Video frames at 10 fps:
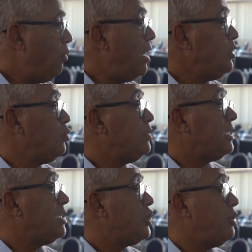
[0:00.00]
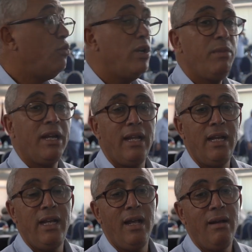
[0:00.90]
وانتم تكتشفون من
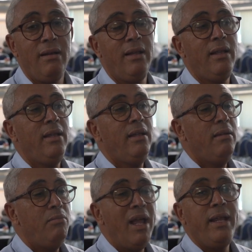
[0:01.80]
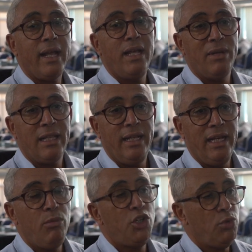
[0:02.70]
خلالها ما هي قيمه
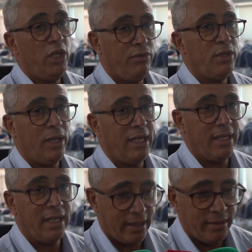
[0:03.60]
الاعلام ويجب الحفاظ على ذلك.